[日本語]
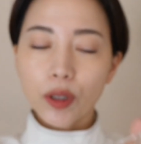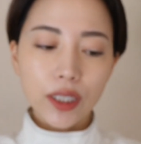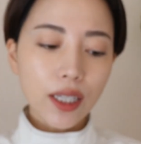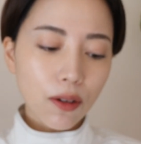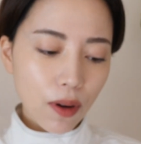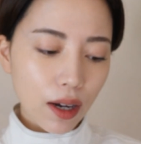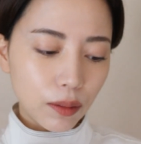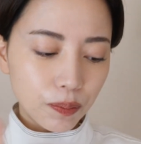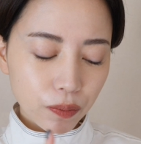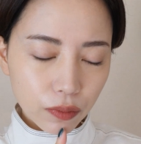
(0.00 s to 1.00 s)
こちら
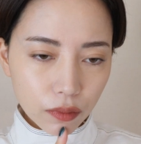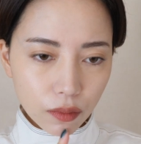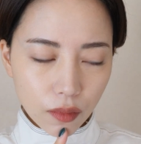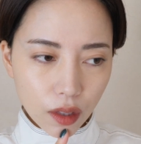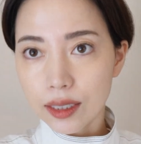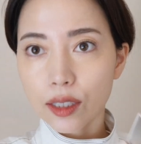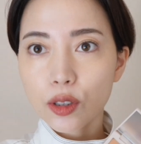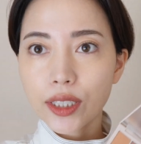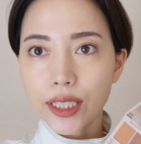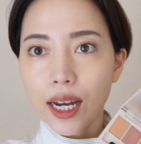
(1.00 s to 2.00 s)
は2月
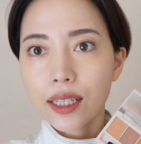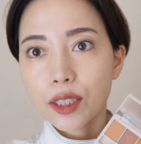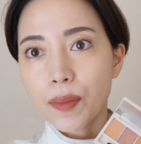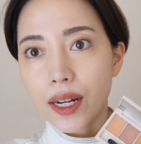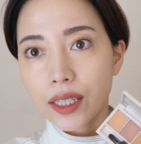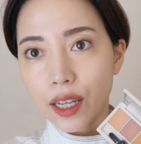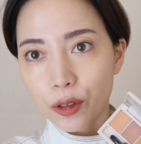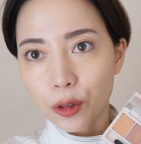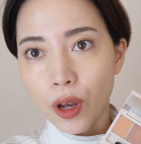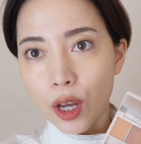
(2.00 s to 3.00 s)
に新発売にな
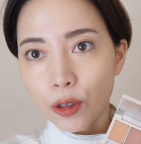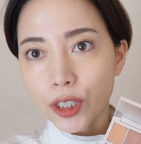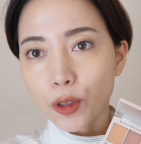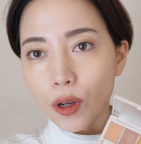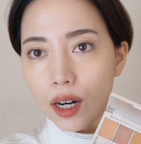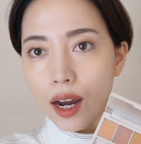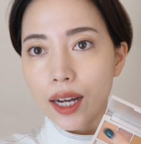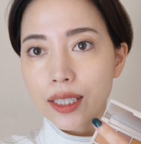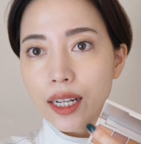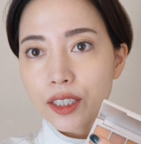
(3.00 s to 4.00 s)
る藤子から
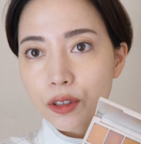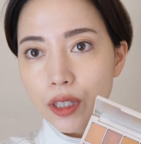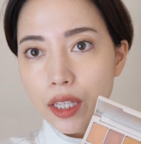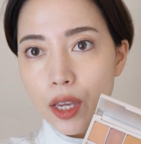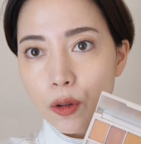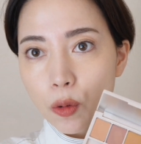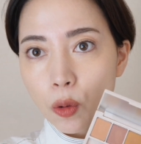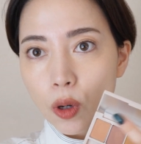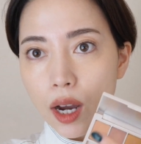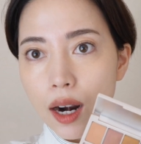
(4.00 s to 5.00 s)
新しく寝てるこ
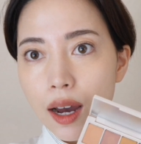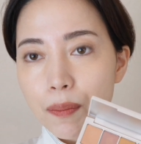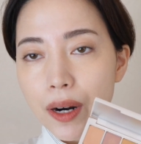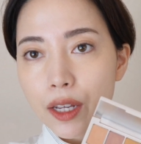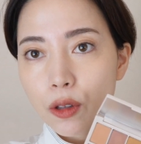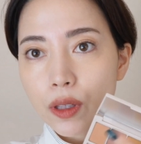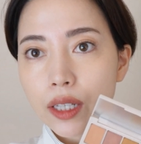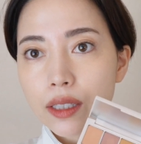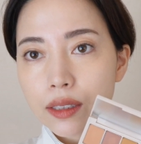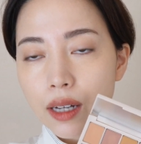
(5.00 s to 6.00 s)
のカラーパレットな
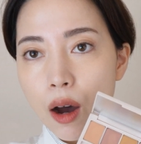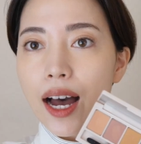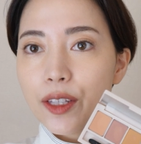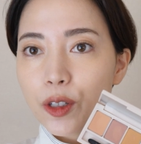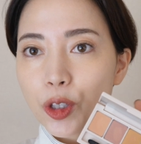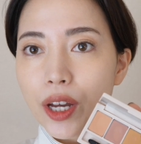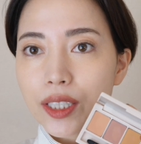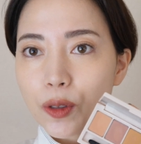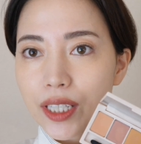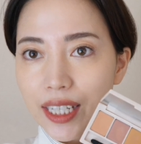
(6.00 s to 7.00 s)
んですがあの一
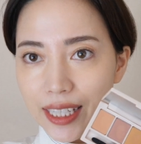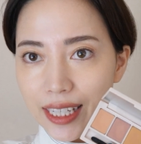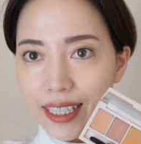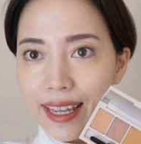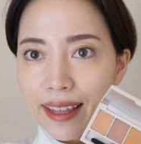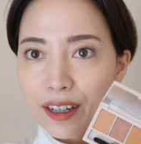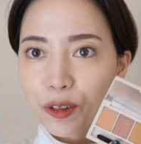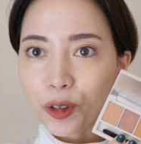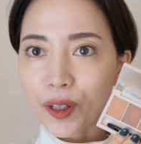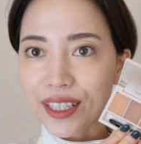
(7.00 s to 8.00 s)
足お先にいただく
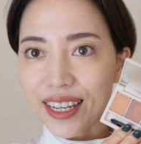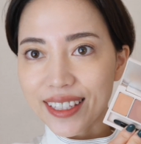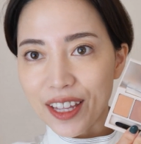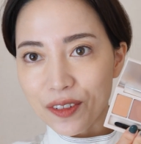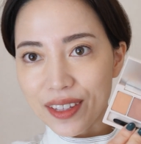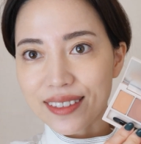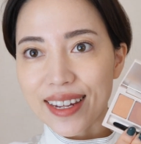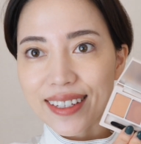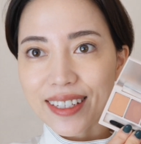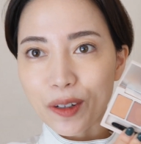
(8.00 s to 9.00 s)
ことができたので
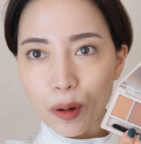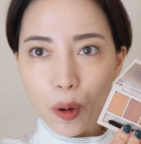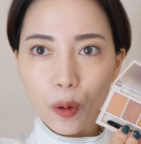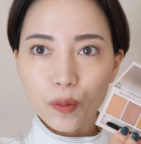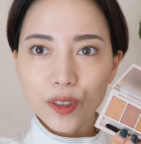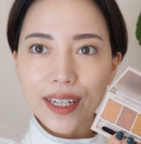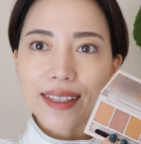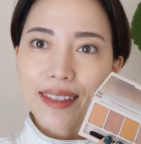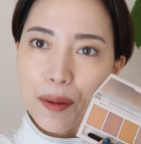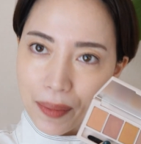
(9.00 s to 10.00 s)
最近これを
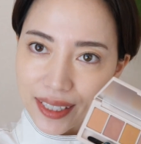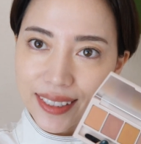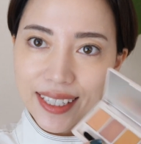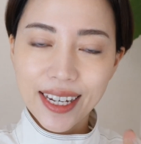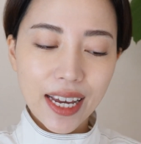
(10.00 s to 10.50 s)
使ってます